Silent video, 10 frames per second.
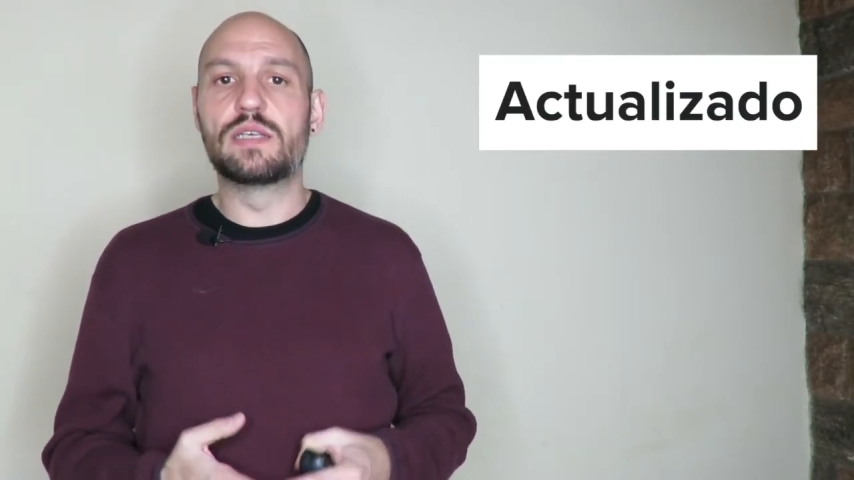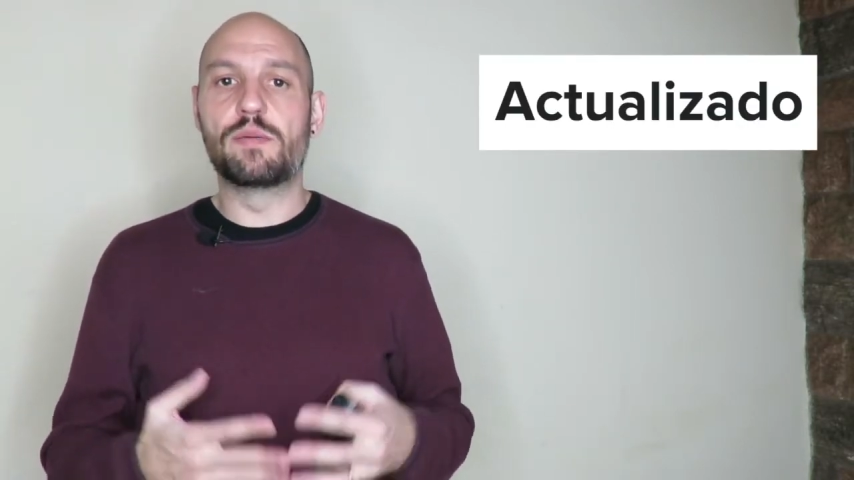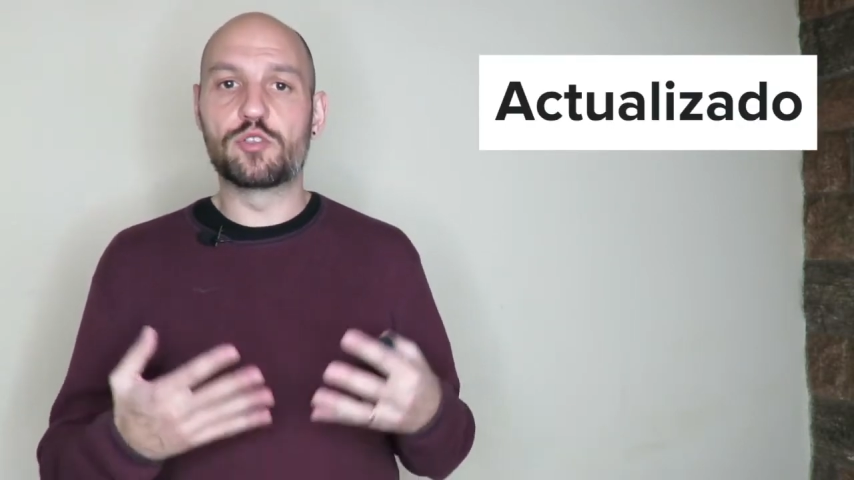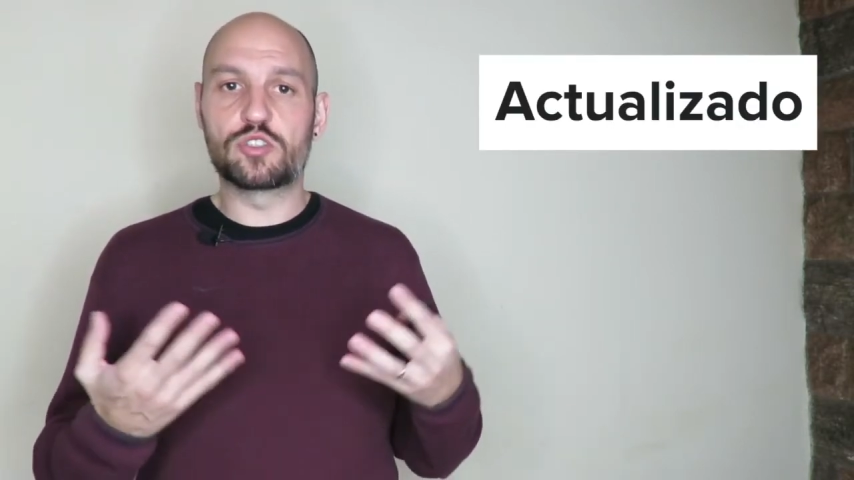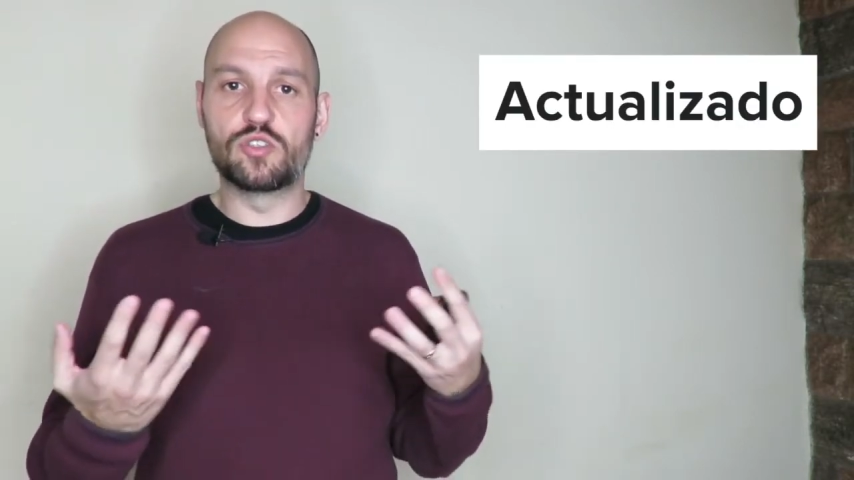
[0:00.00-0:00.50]

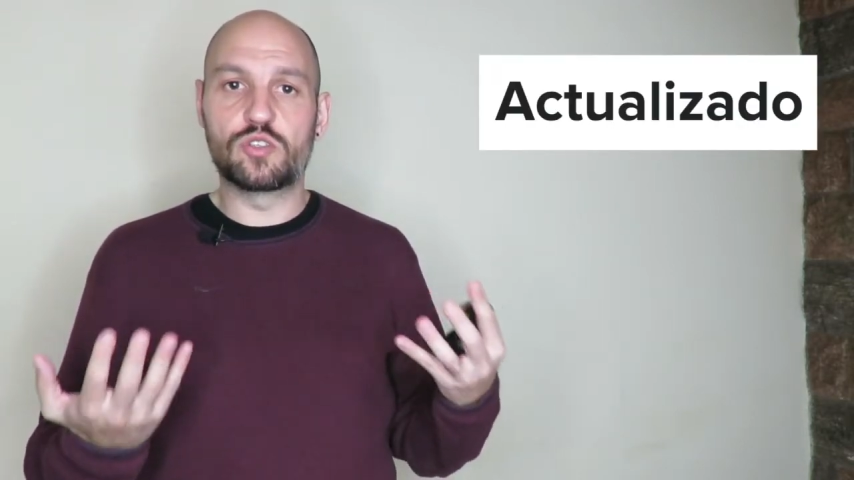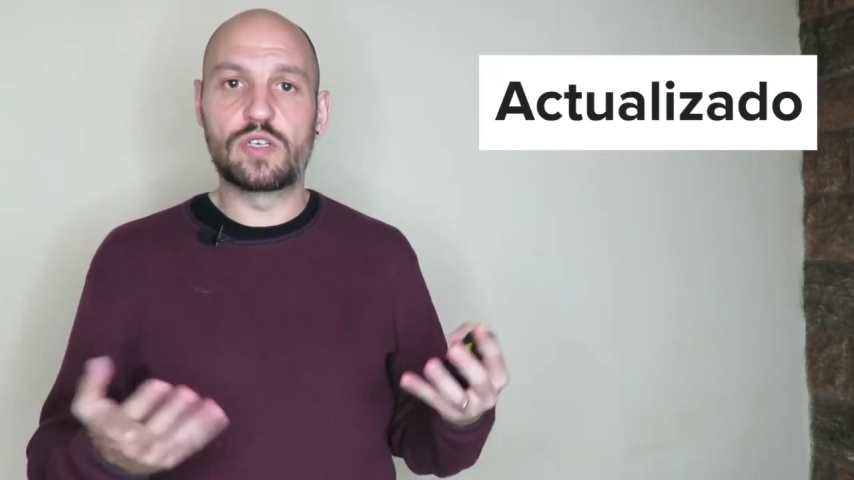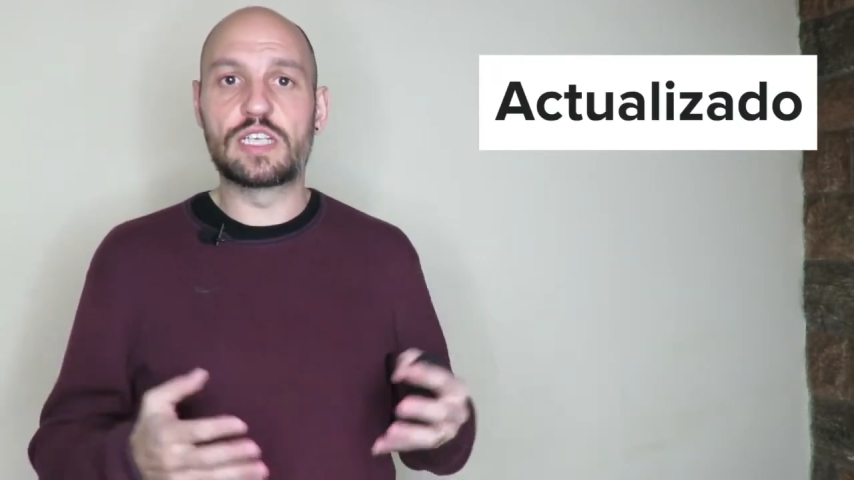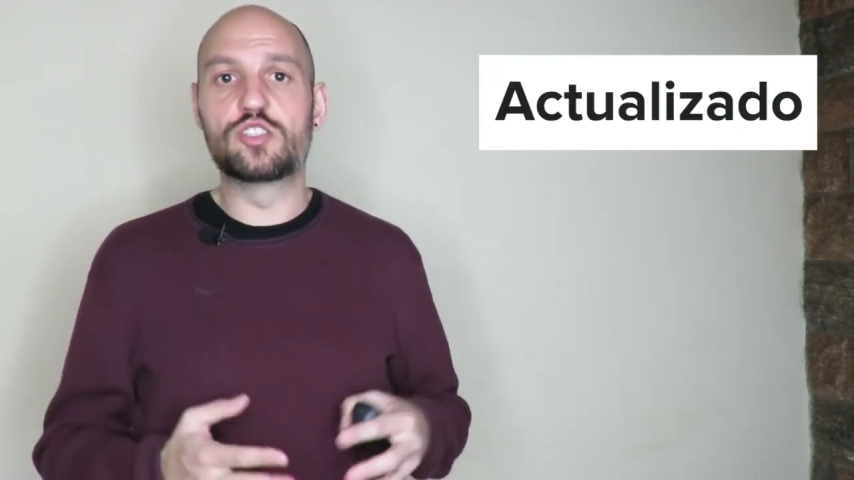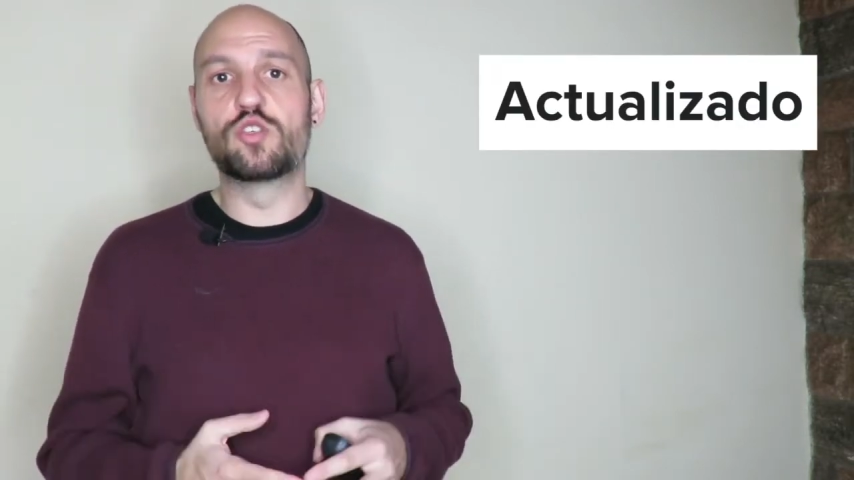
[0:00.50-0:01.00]
Debemos
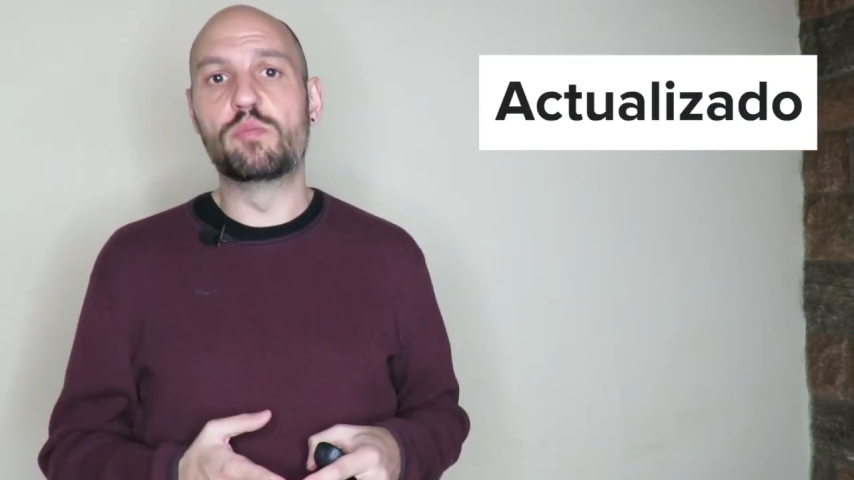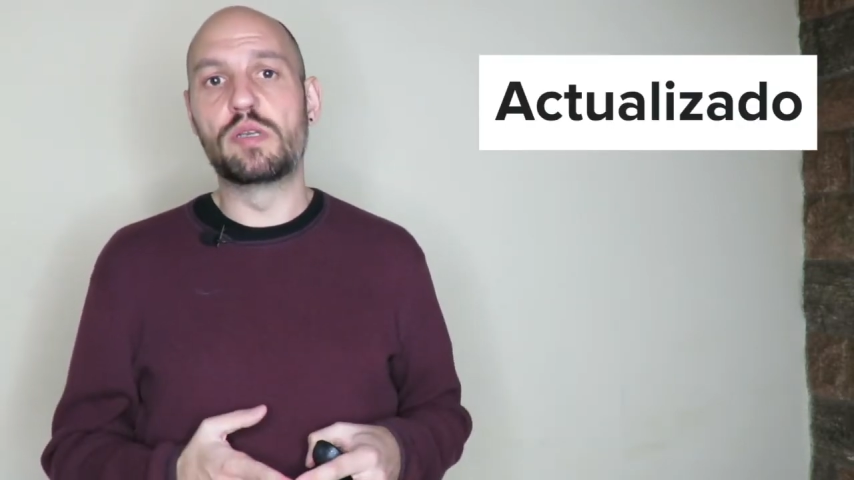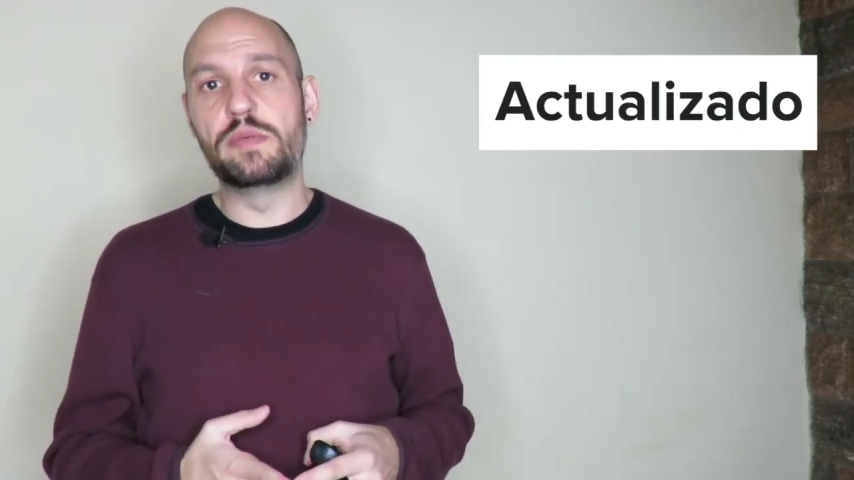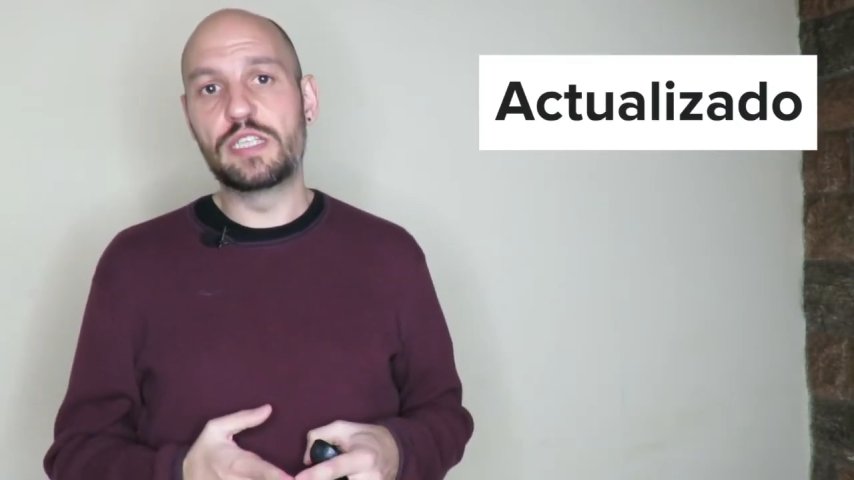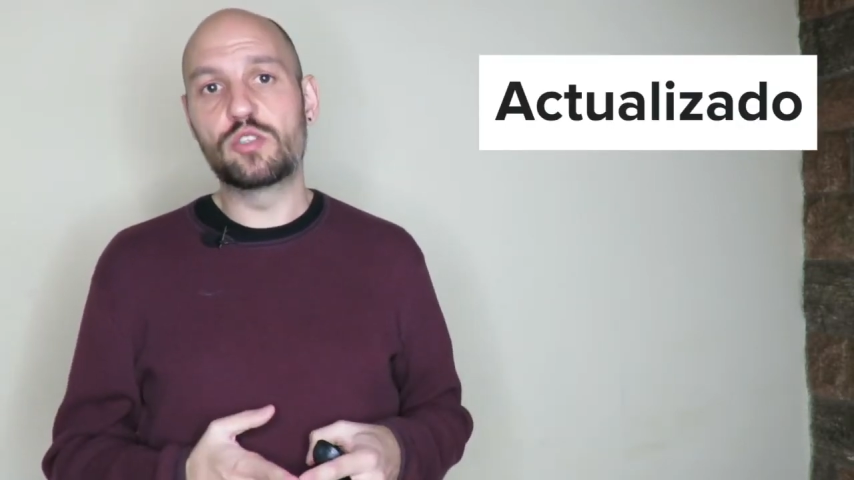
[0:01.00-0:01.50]
controlar su
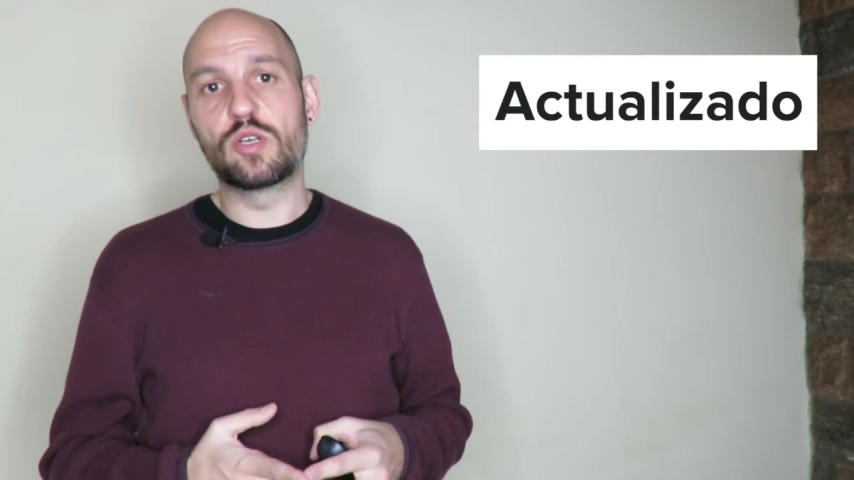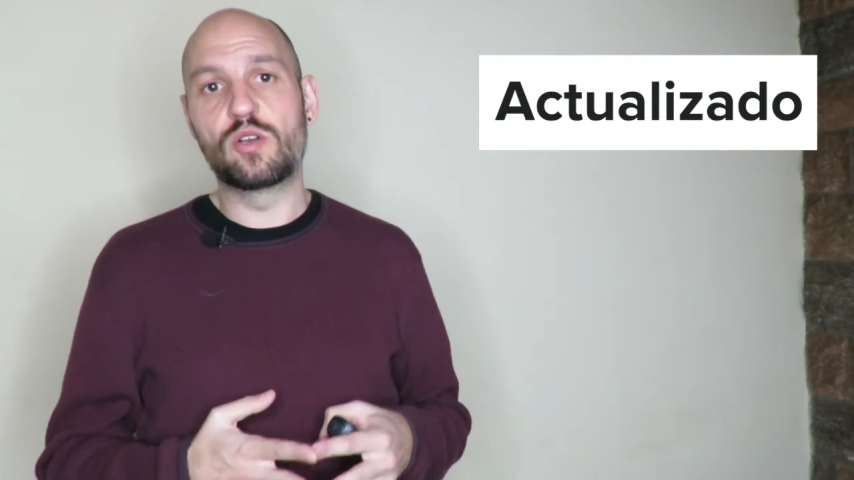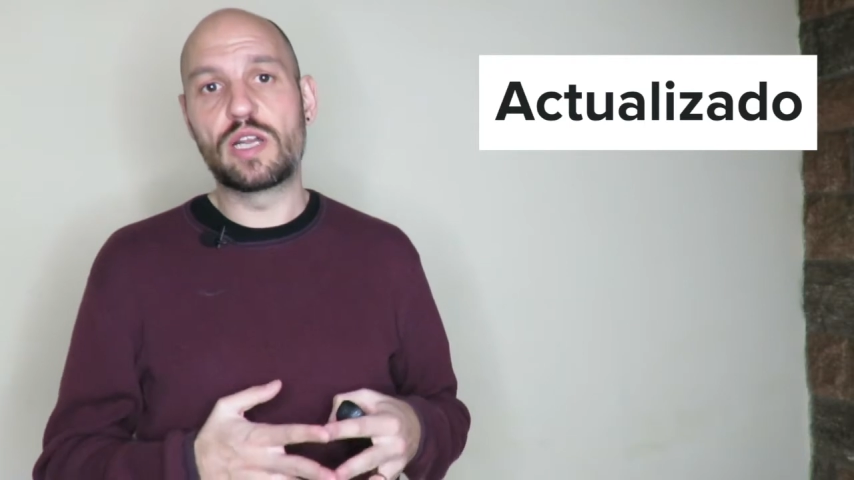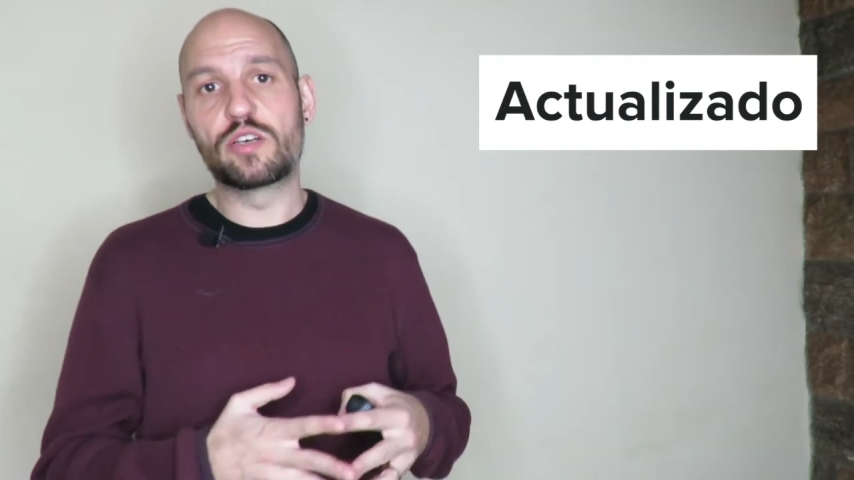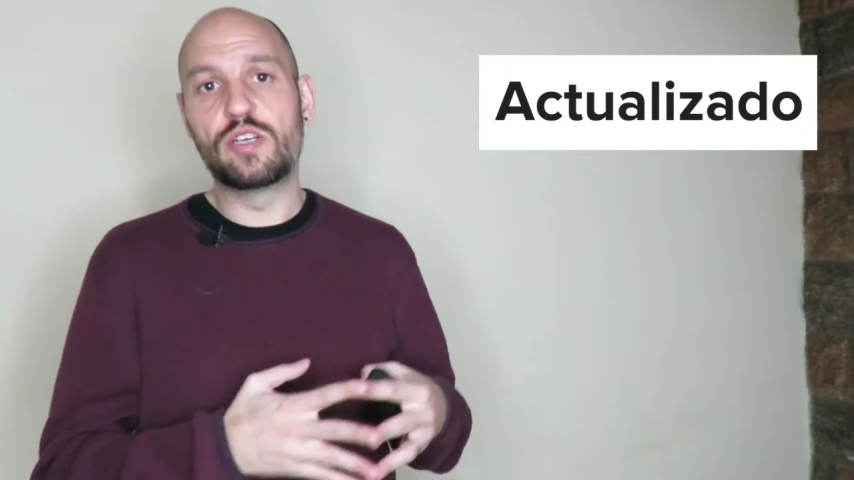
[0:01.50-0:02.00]
cumplimiento a
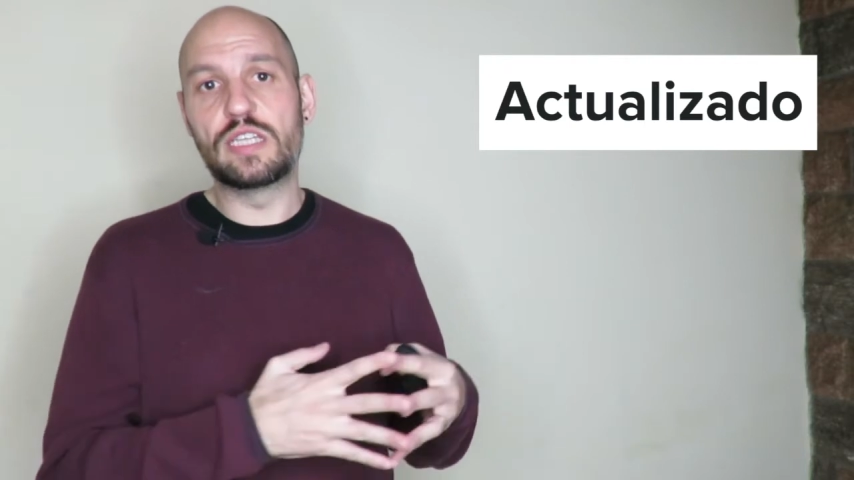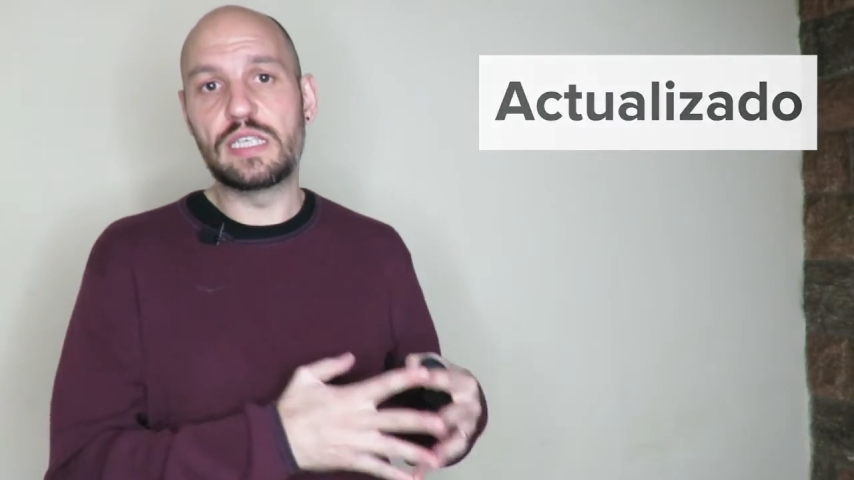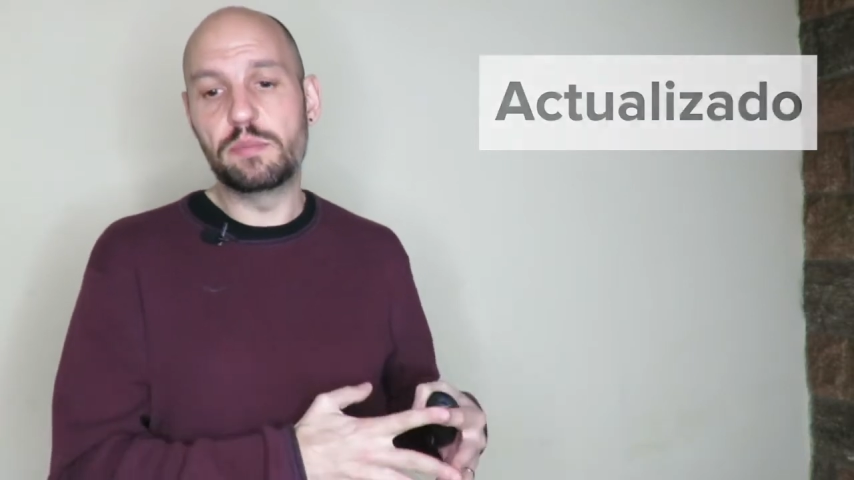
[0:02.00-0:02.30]
lo largo del